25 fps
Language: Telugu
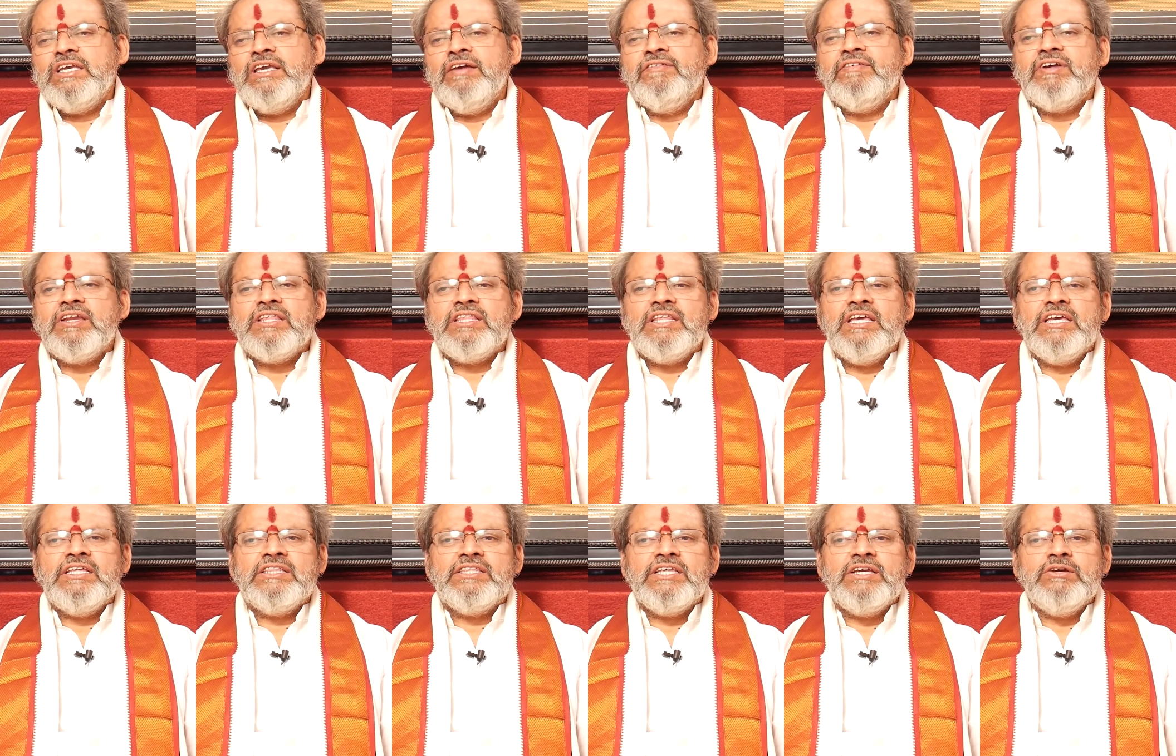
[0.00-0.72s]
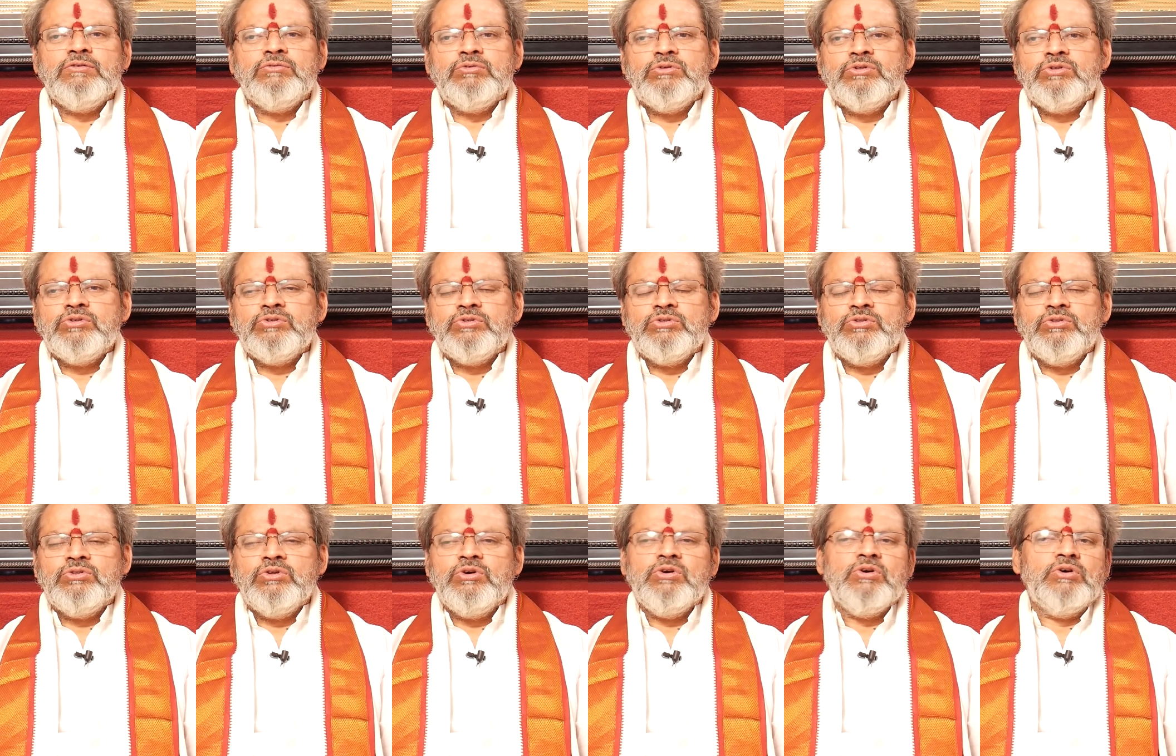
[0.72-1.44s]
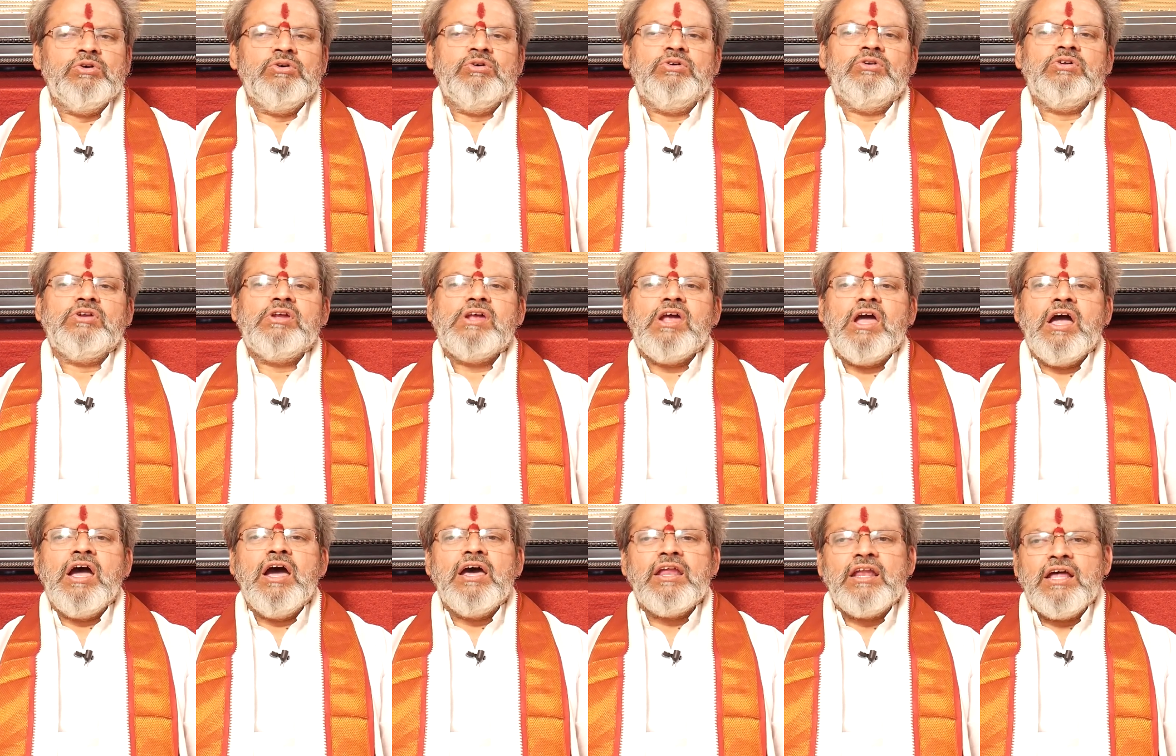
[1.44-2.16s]
ఎవరిదైతే ఉంటుందో
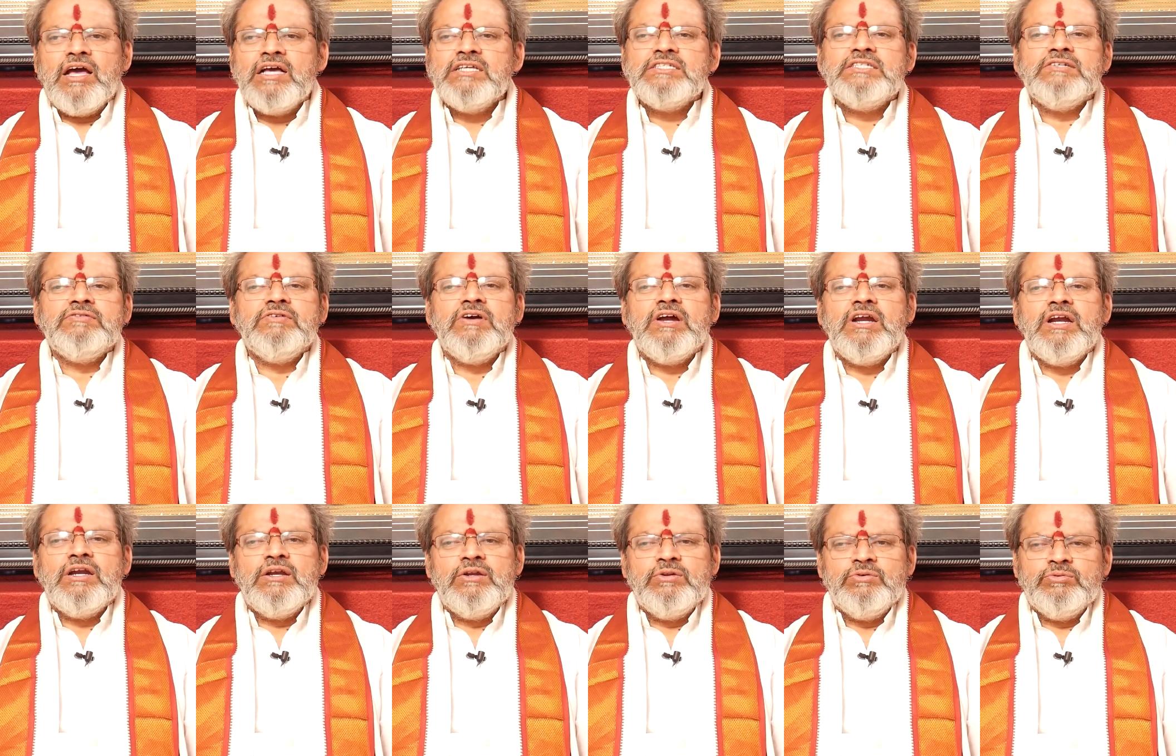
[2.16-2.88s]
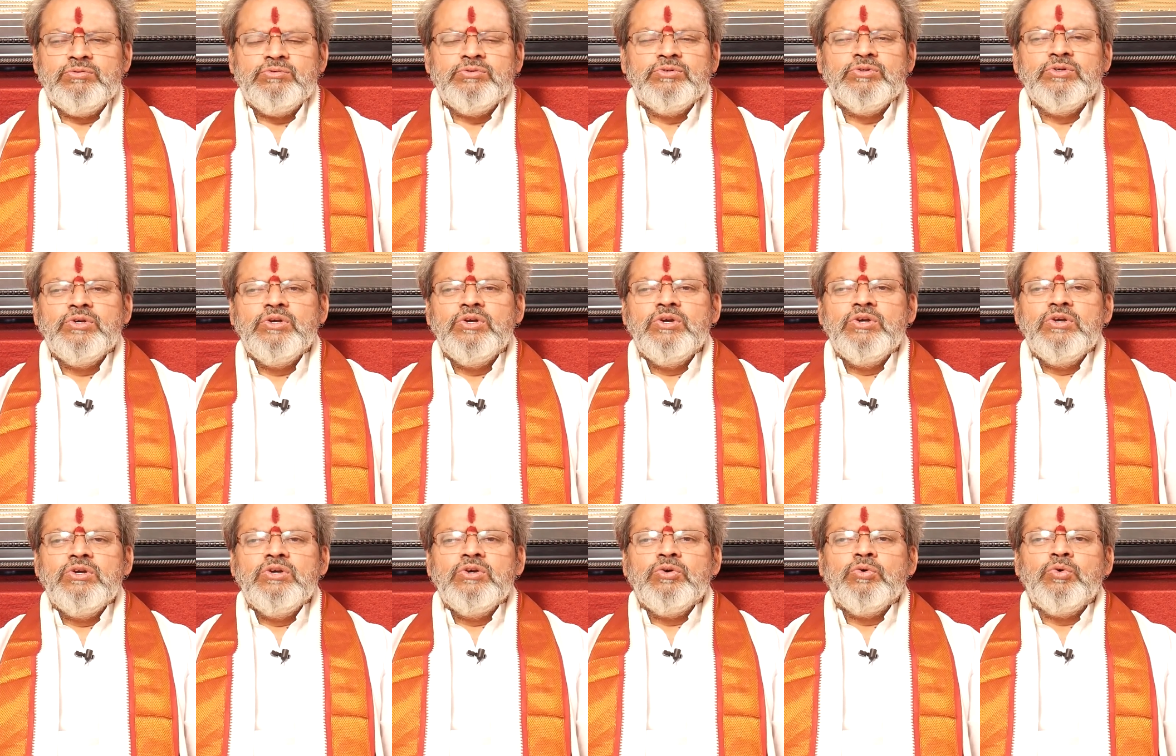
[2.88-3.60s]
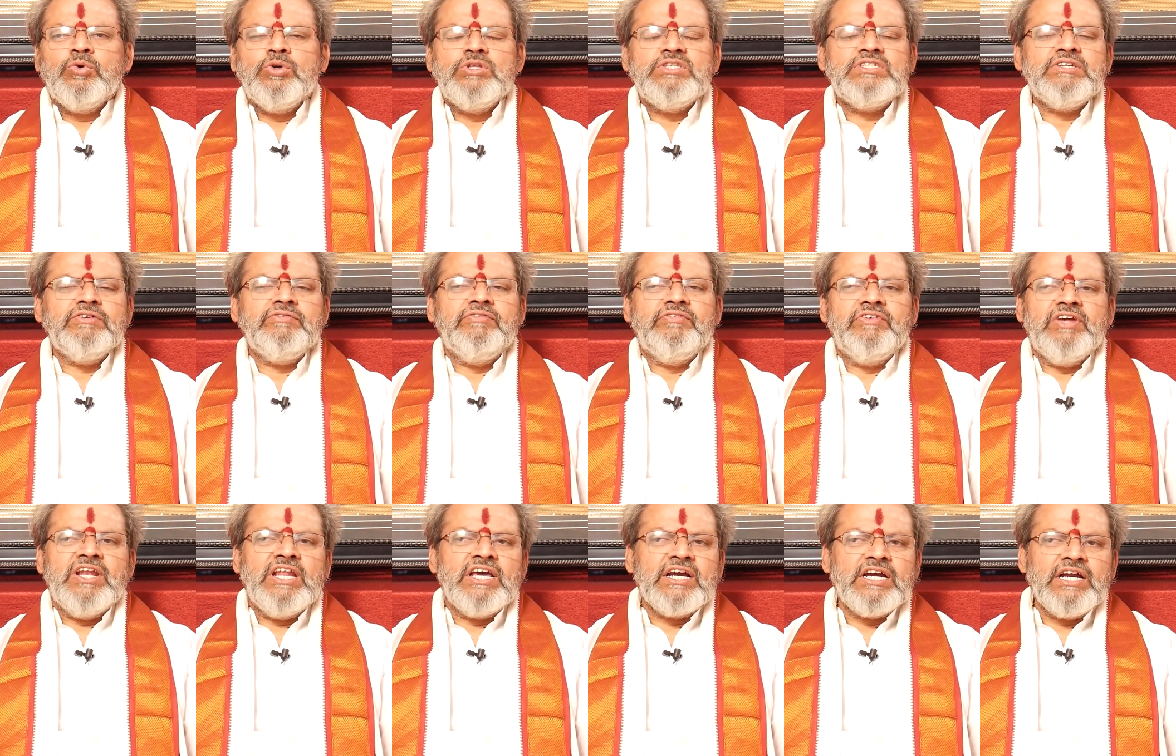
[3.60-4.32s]
ఆ రాశి వాళ్ళు కొంచెం
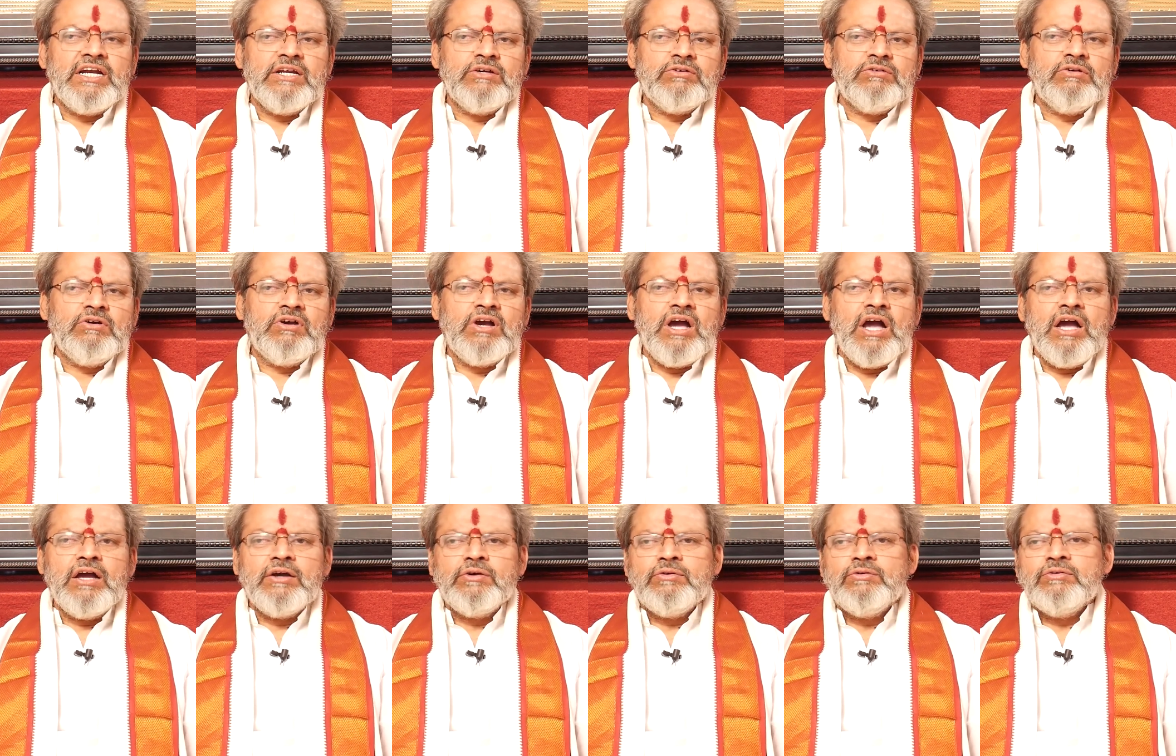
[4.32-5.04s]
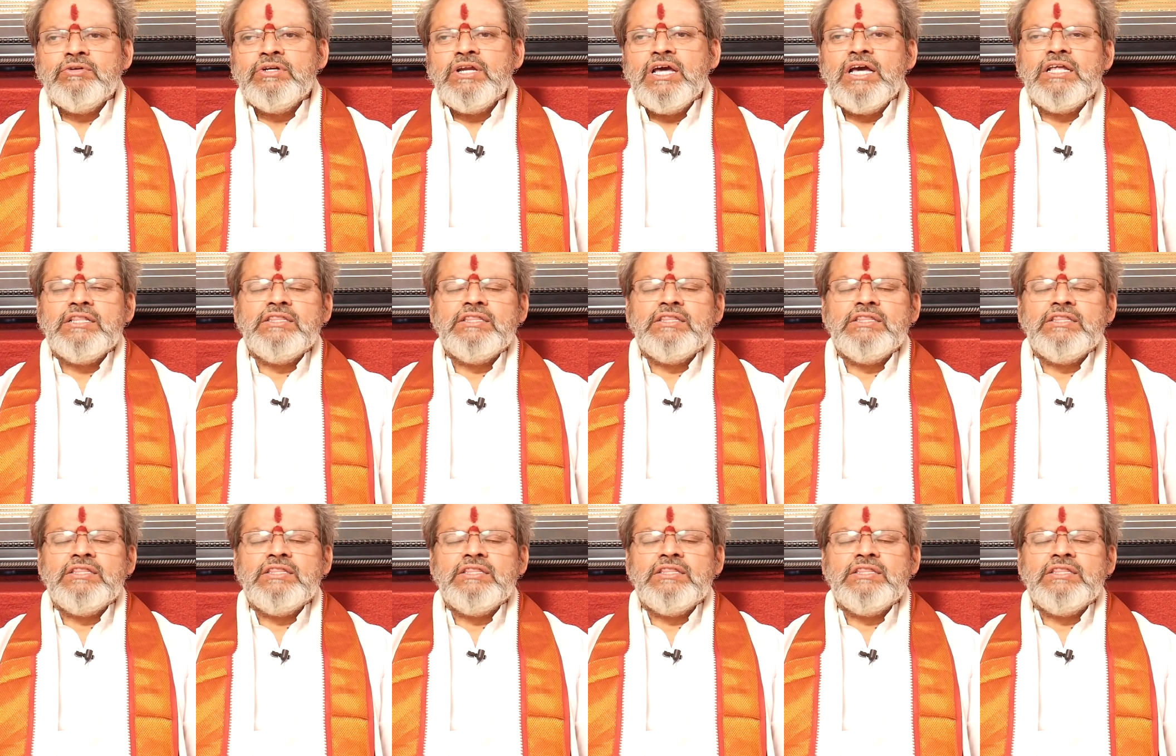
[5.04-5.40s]
వెనకడుగు కాకుండా